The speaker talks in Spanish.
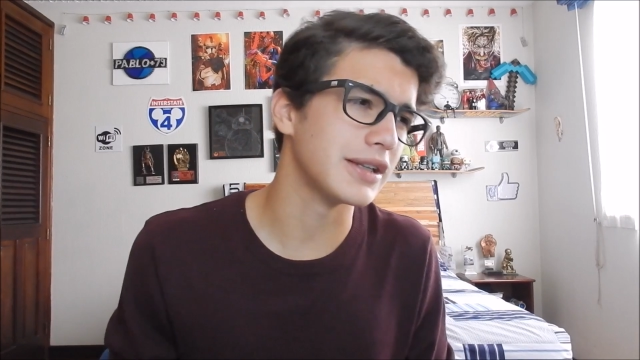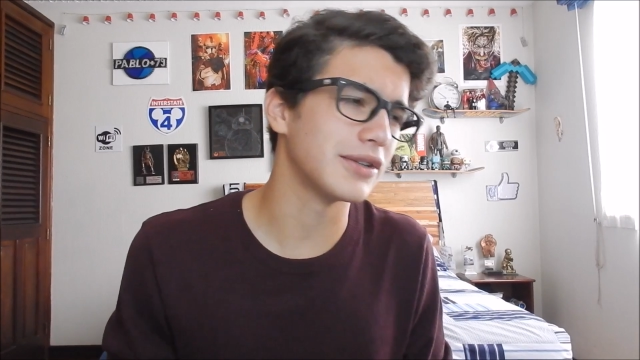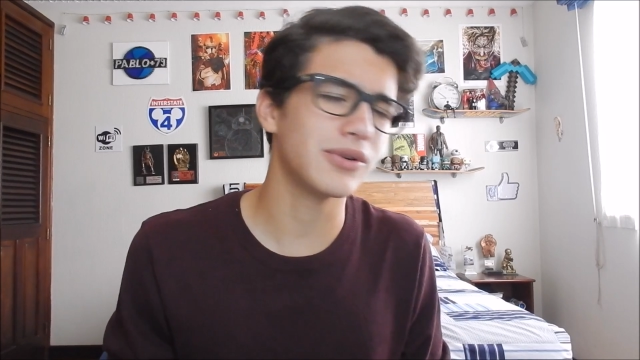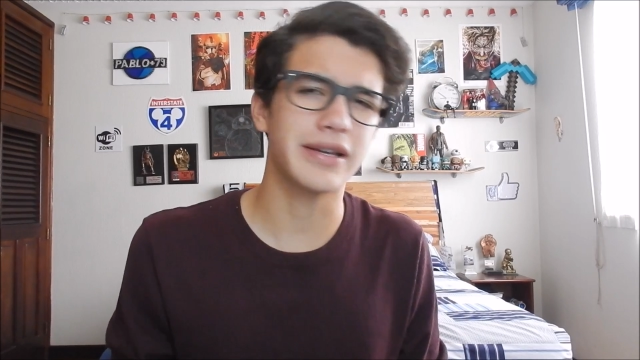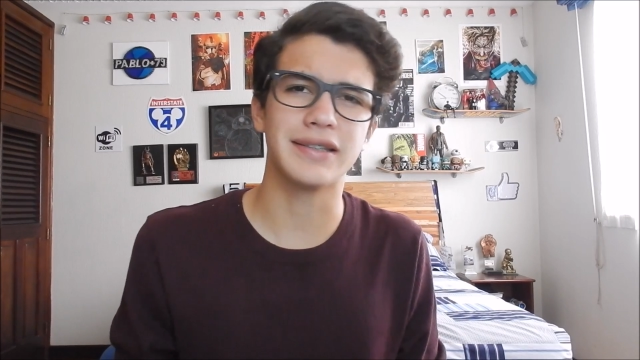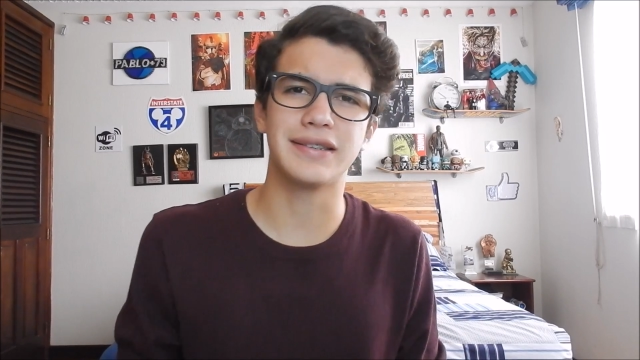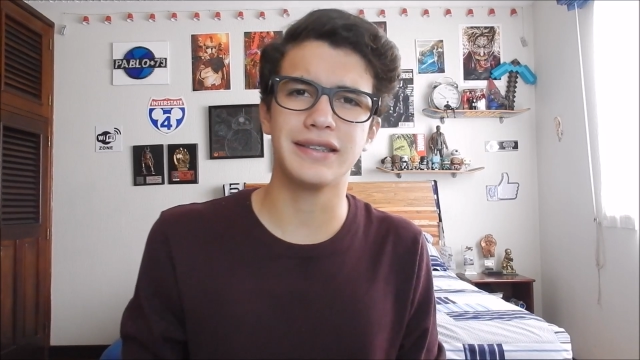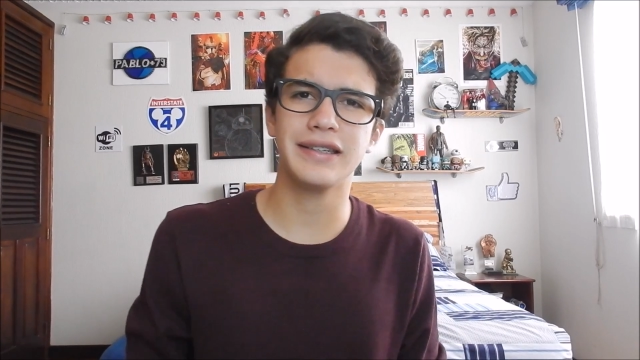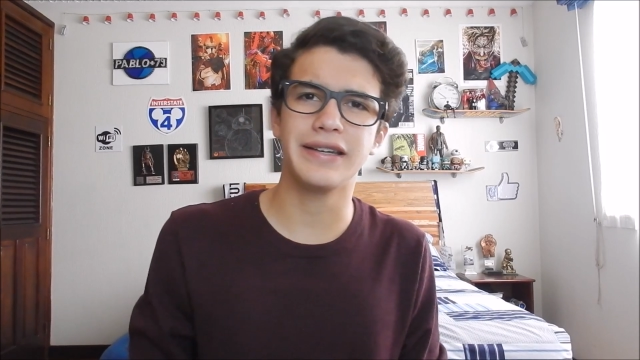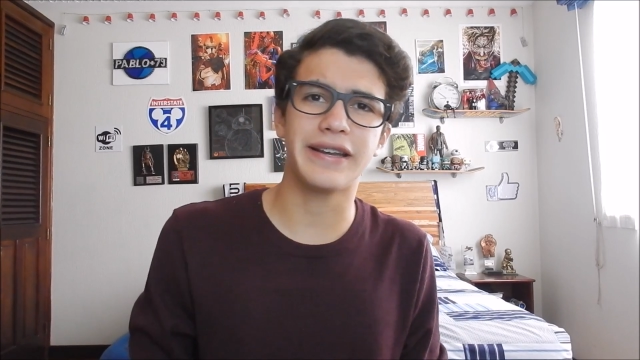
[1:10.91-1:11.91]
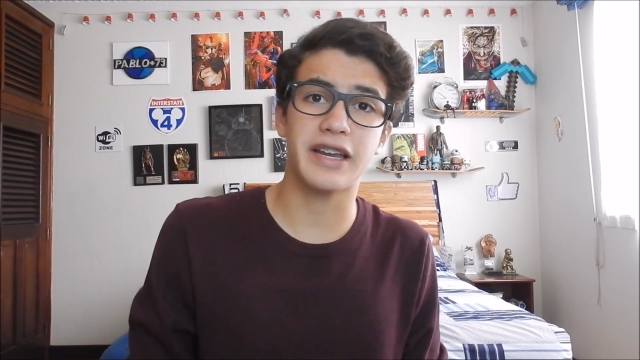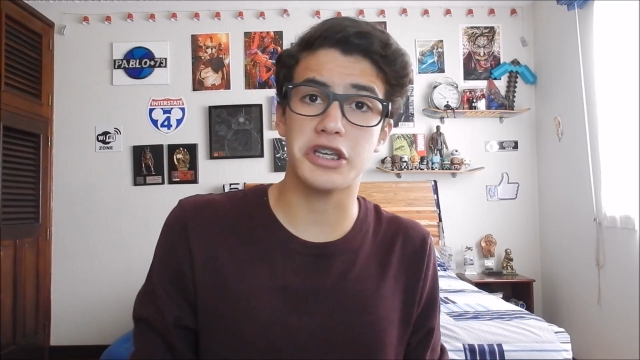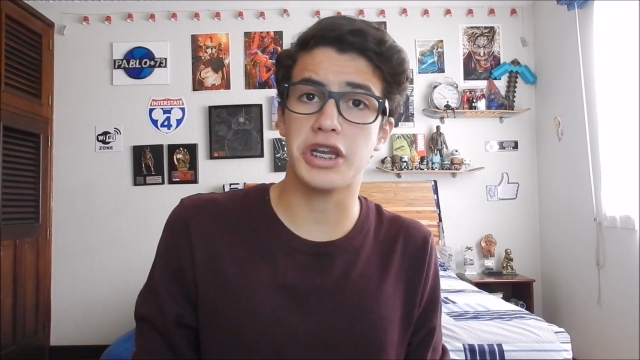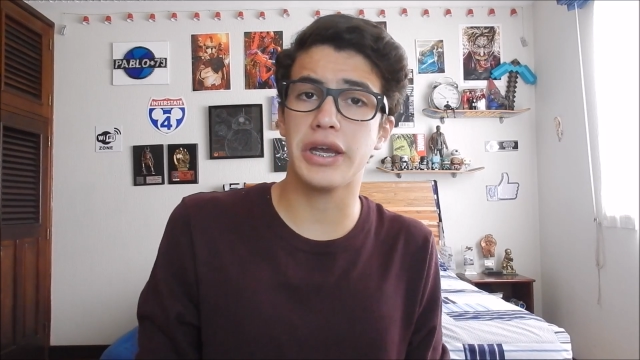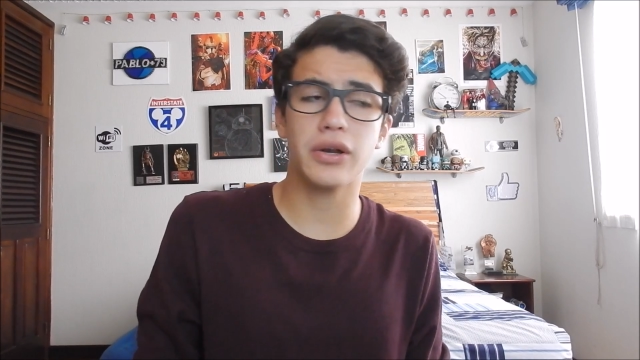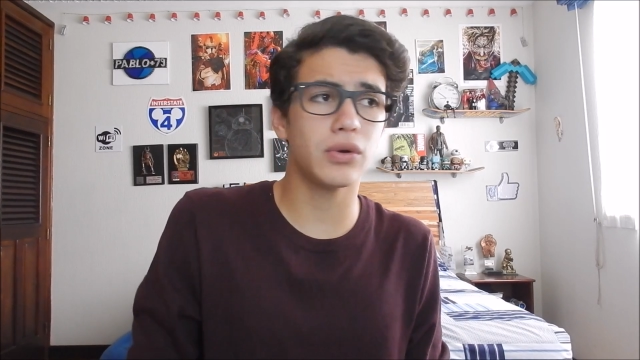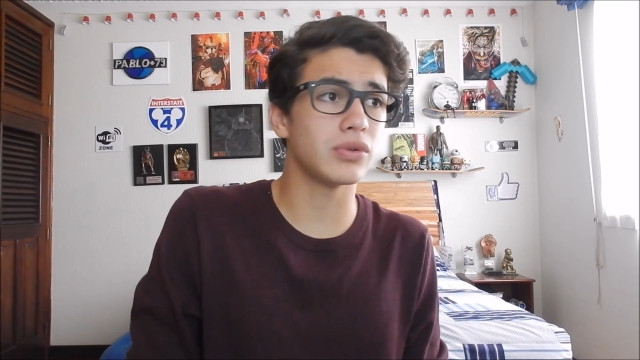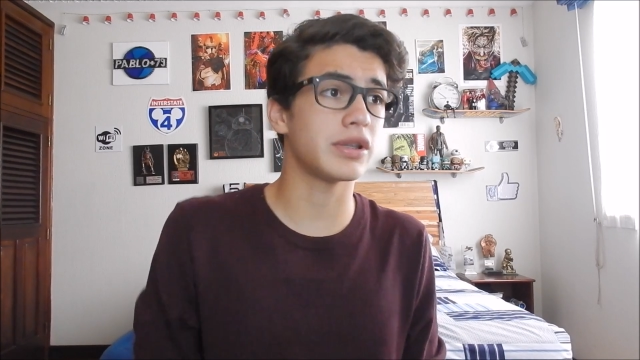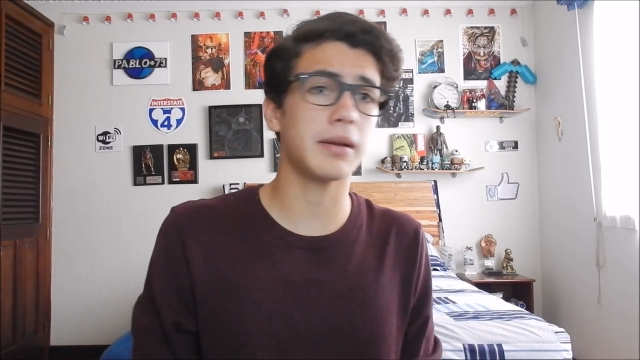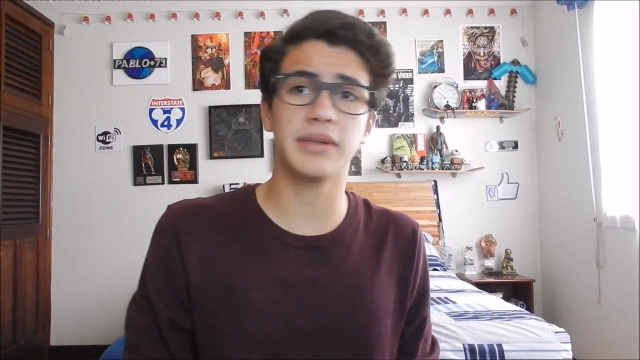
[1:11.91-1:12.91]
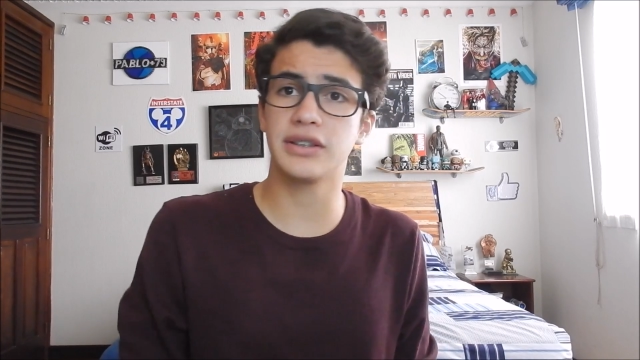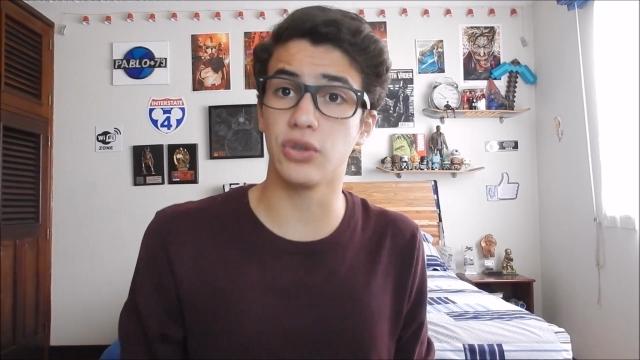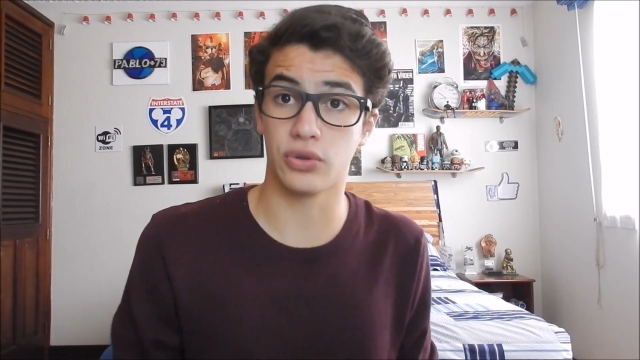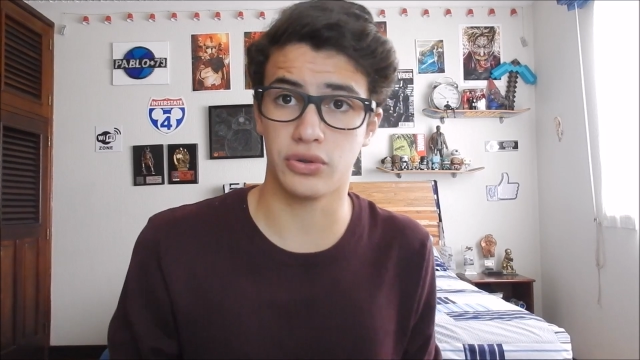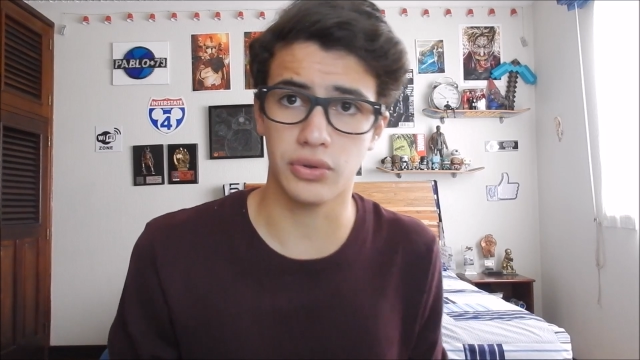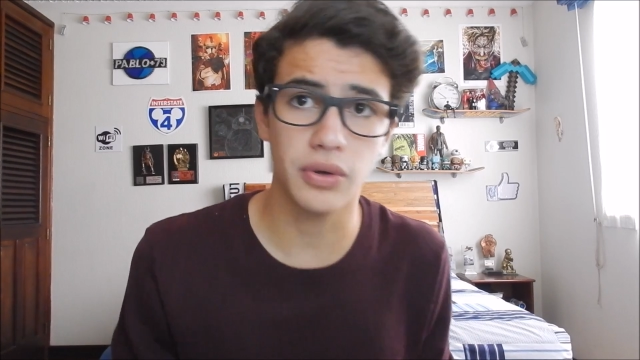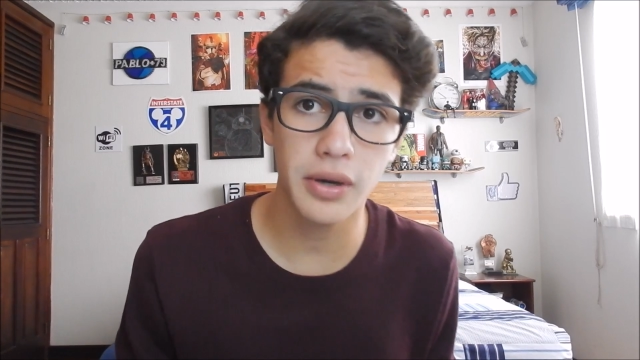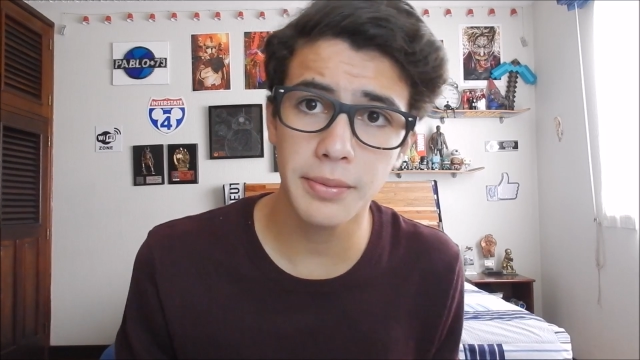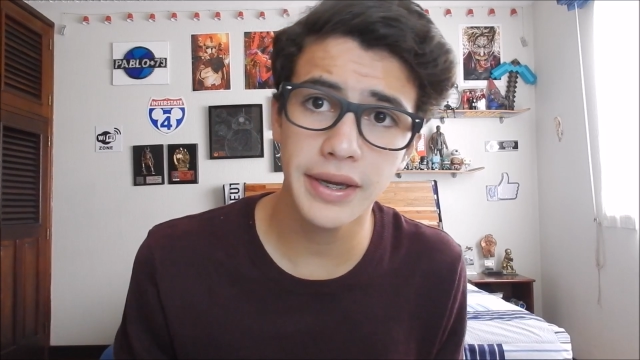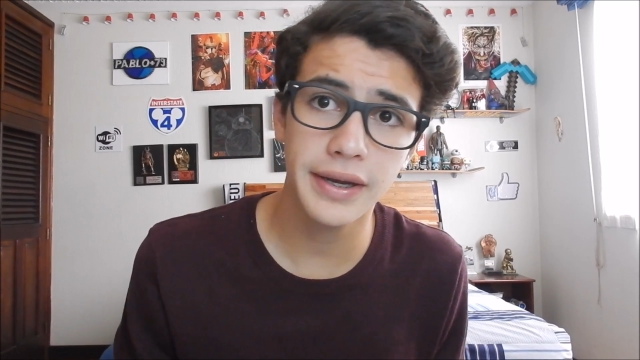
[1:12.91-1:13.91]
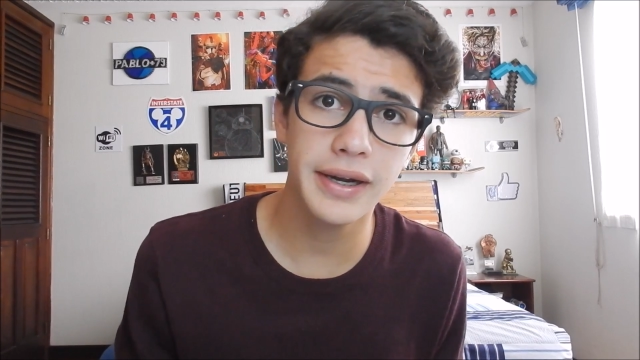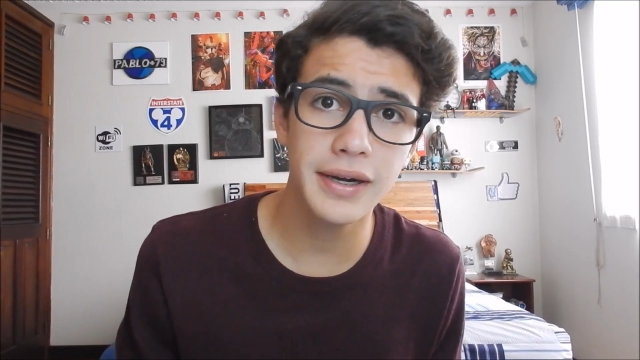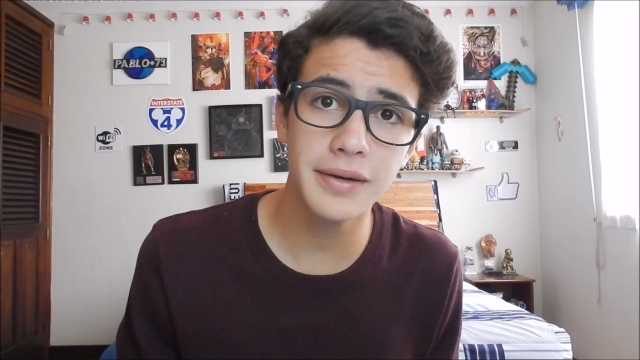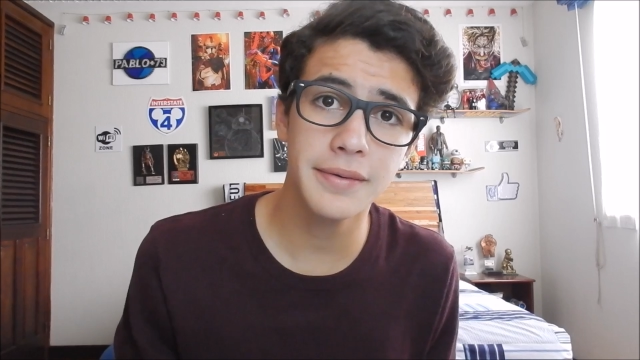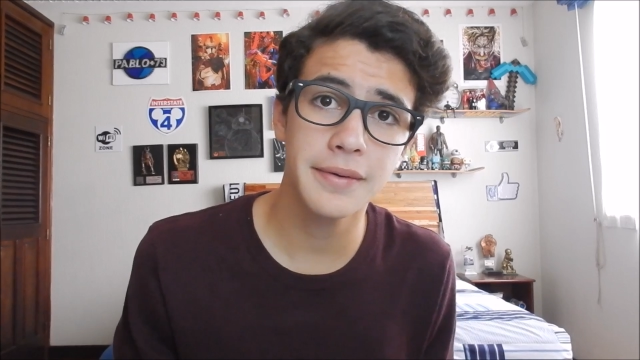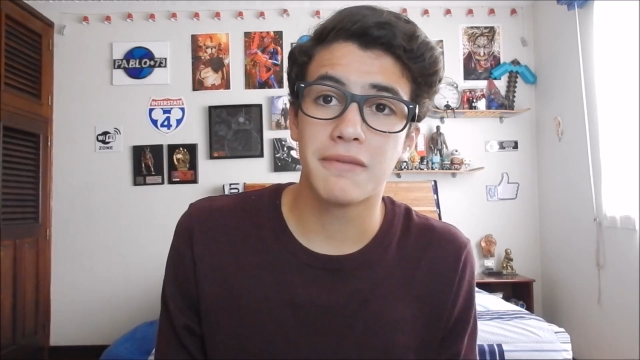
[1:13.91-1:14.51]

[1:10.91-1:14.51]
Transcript: te tengo que decir ingeniero o tal vez doctor Villagrán?